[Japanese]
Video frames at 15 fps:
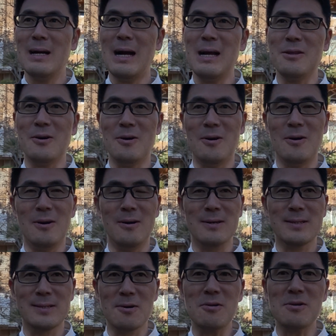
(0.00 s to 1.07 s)
あ
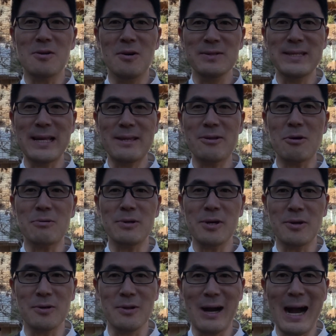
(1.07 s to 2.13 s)
のー、すごくこう説得
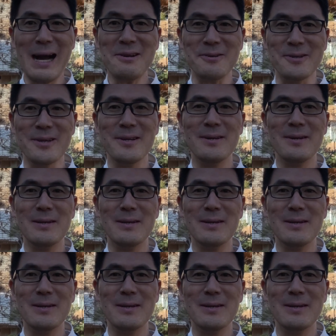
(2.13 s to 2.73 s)
力のある